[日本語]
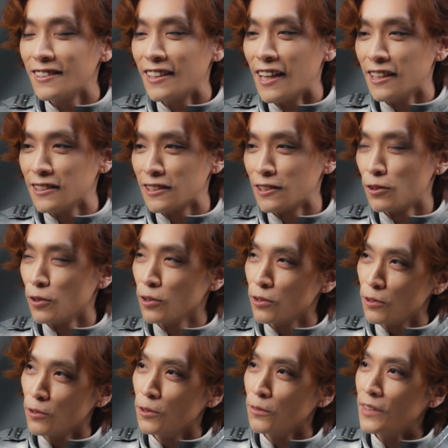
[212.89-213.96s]

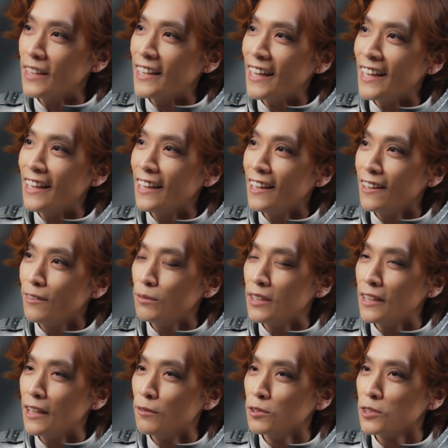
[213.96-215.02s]
ランスロットを見て
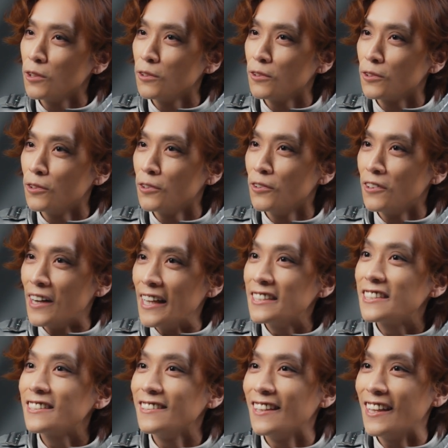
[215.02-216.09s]
みんなもちょっと心
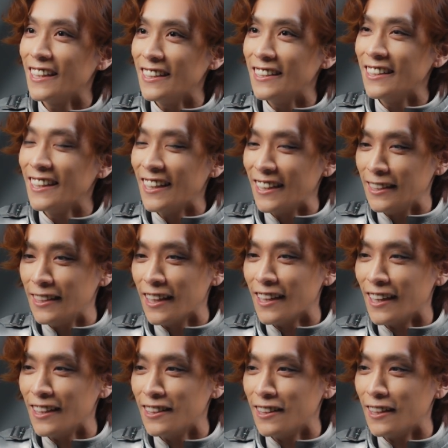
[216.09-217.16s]
熱くなり家
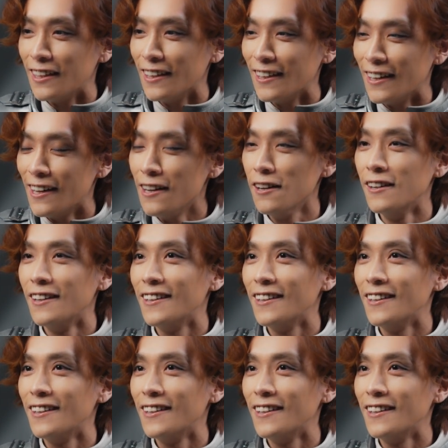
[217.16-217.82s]
帰ってあ